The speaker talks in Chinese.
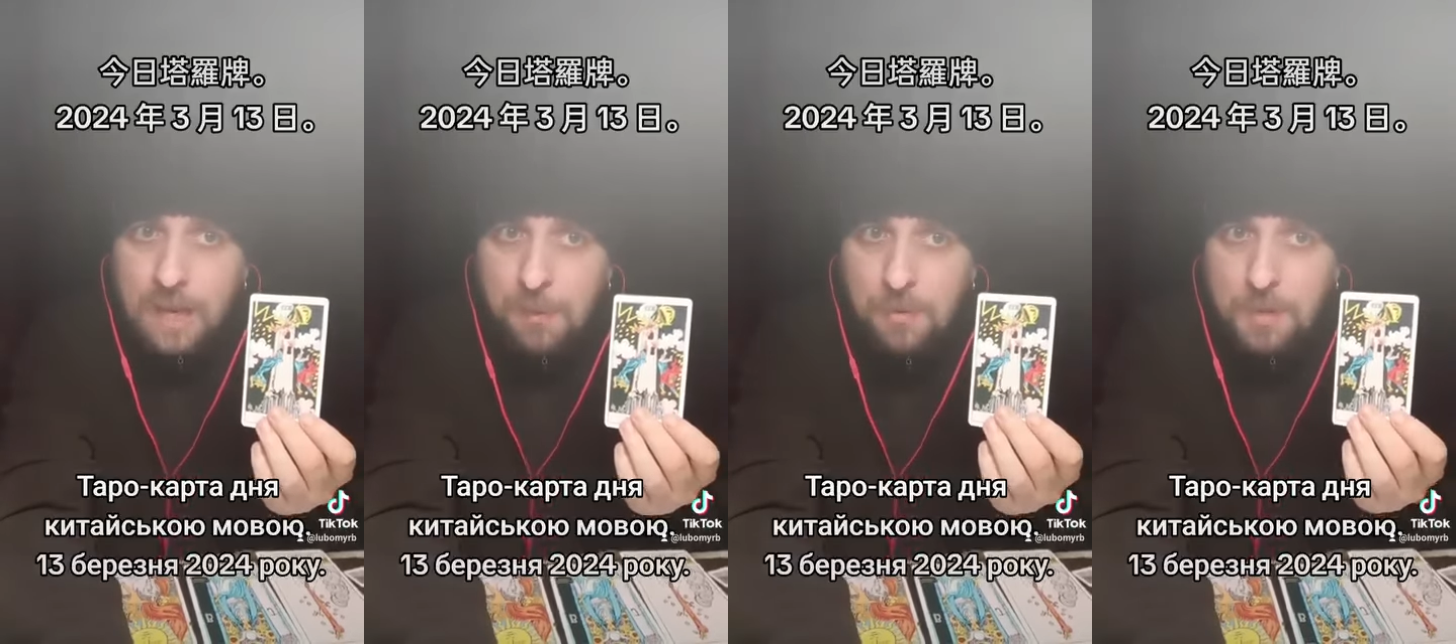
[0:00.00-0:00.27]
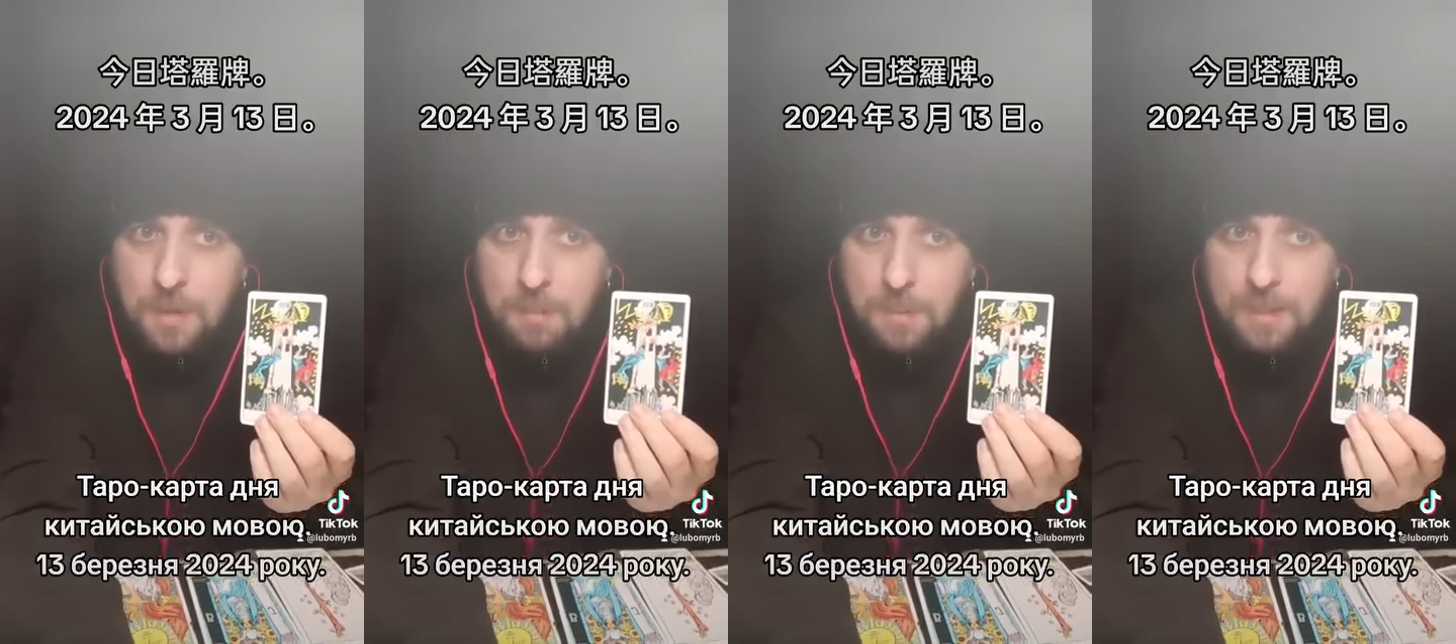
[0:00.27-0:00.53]
不
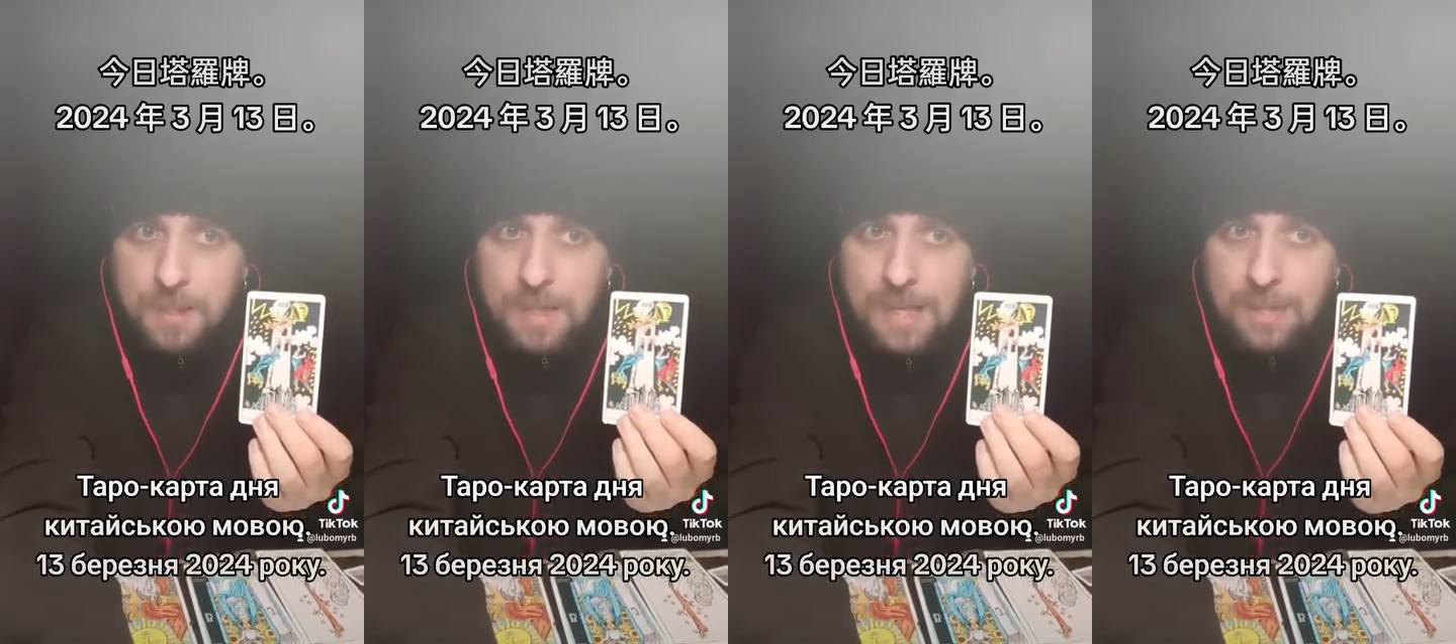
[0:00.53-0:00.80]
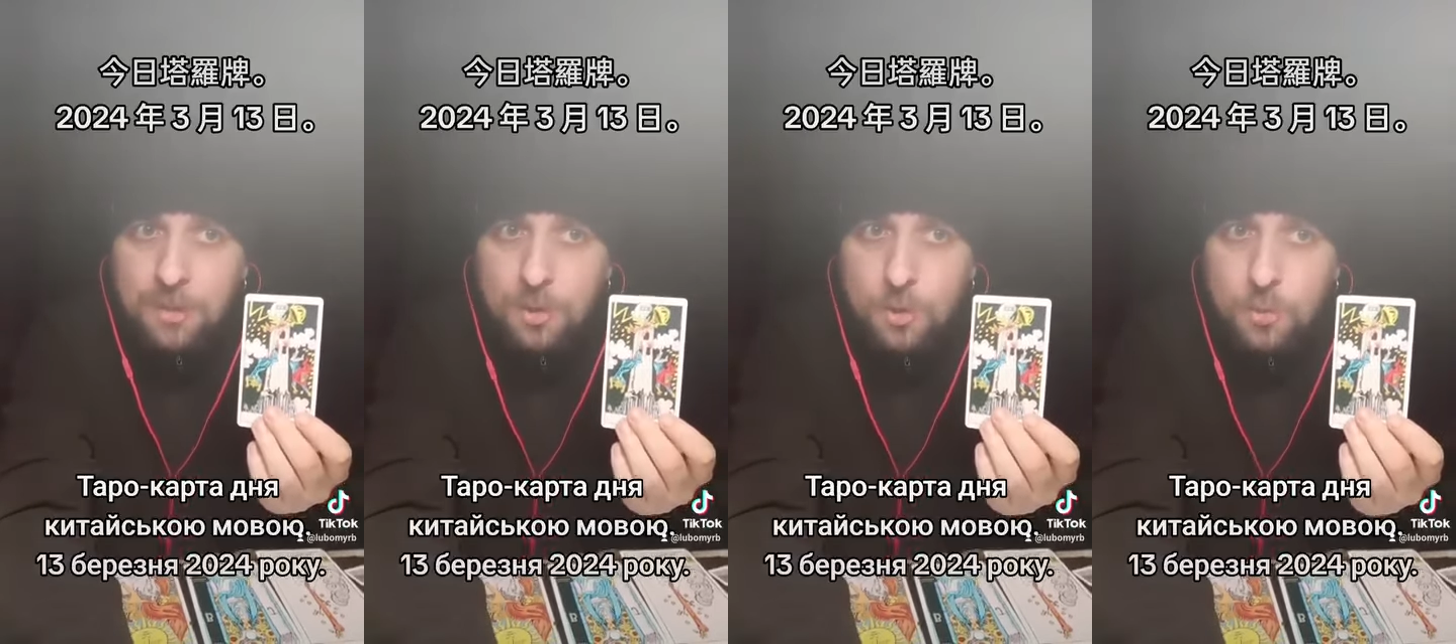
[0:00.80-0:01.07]
要害
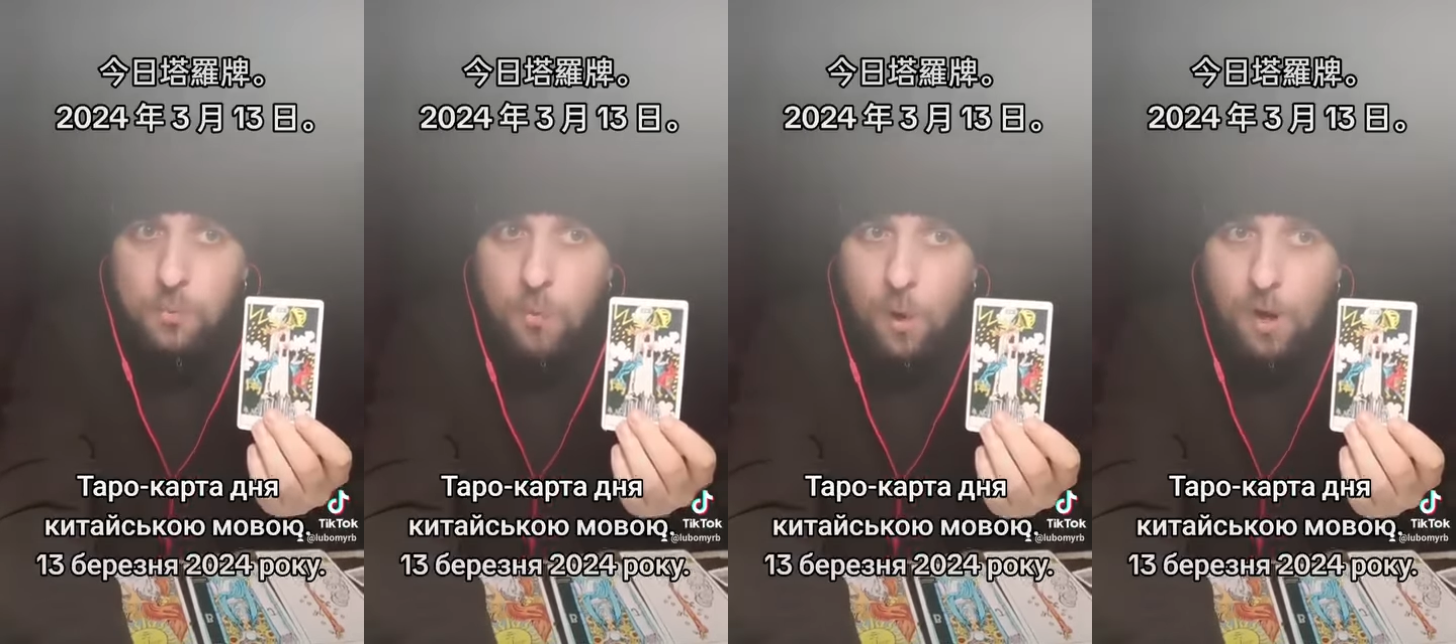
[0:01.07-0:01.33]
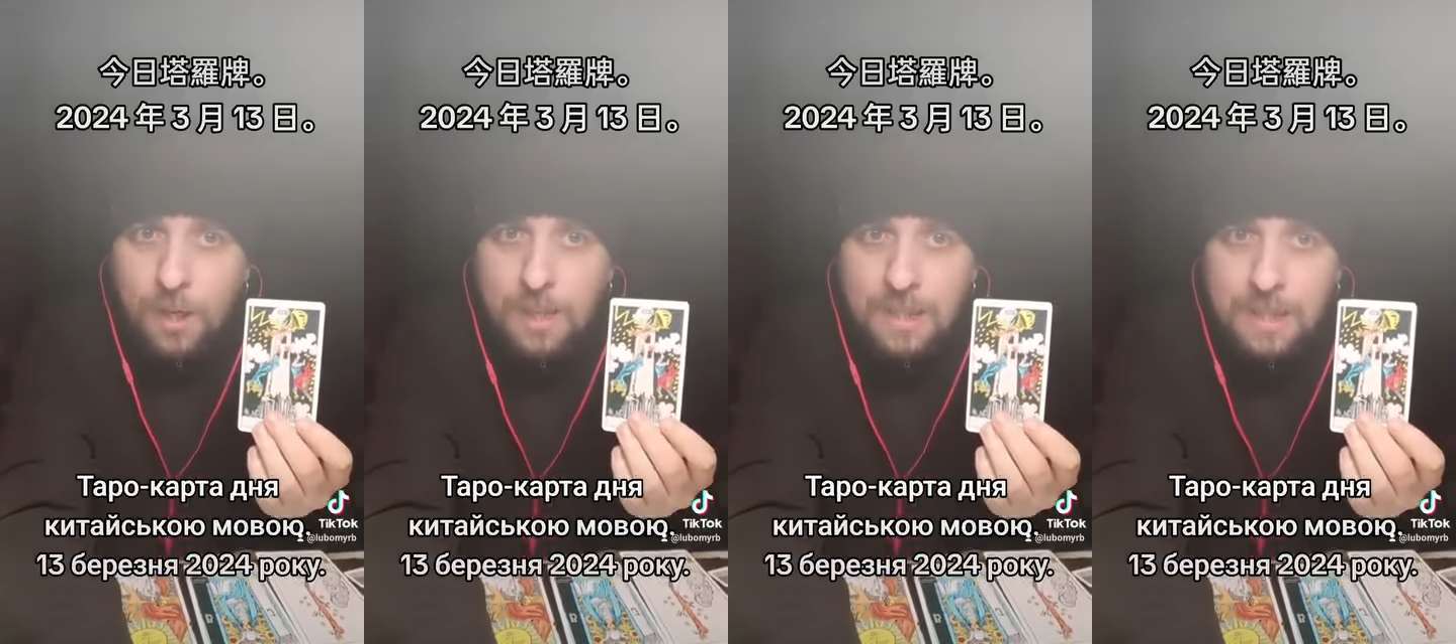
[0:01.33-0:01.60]
怕说实
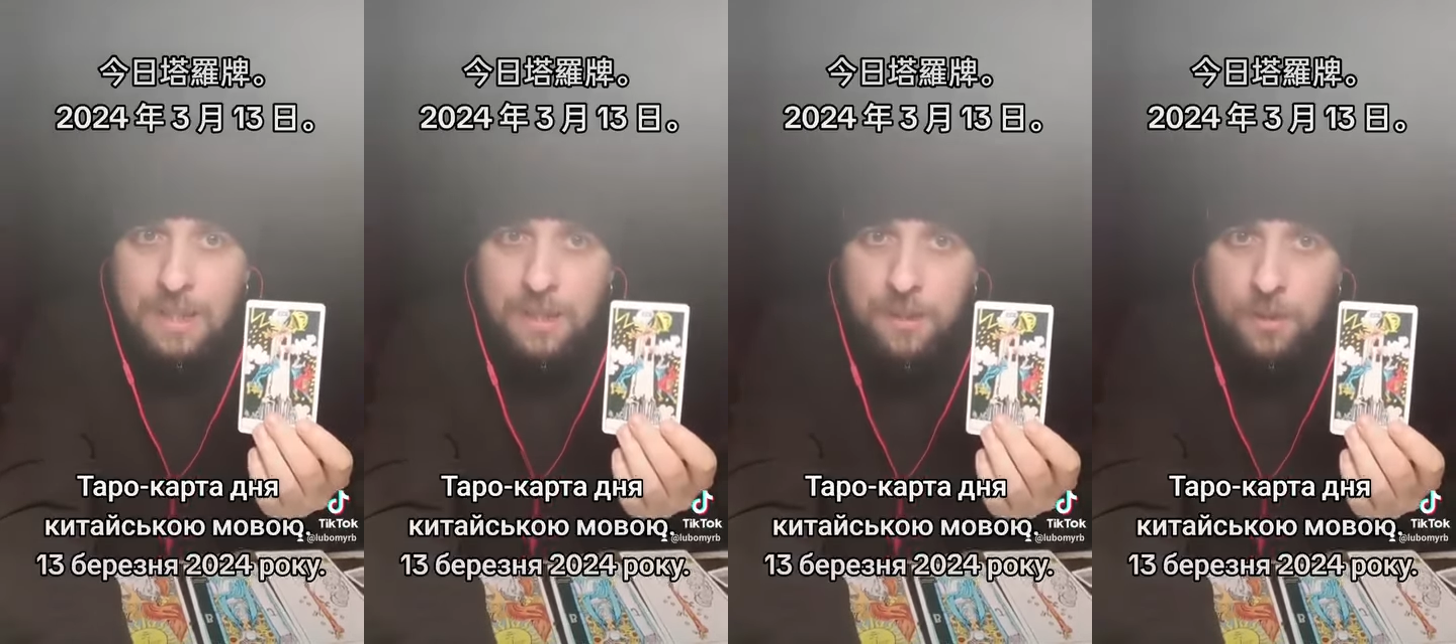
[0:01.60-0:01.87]
话，